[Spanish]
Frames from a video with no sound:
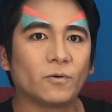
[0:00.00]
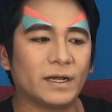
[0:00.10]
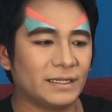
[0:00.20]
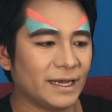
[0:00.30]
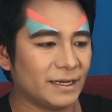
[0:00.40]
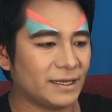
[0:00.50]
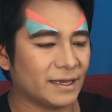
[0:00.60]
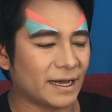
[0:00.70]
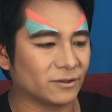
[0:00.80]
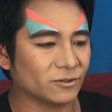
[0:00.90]
o el del
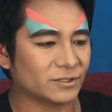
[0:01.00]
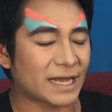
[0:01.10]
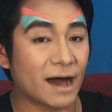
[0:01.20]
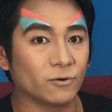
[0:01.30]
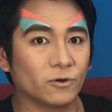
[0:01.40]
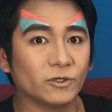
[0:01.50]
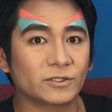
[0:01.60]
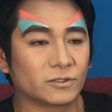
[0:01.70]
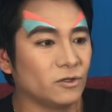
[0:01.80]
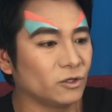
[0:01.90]

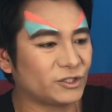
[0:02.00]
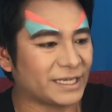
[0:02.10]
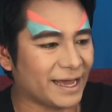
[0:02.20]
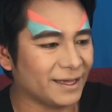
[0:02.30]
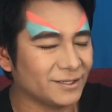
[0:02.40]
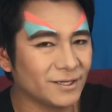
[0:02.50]
Gigantosaurus, no sé.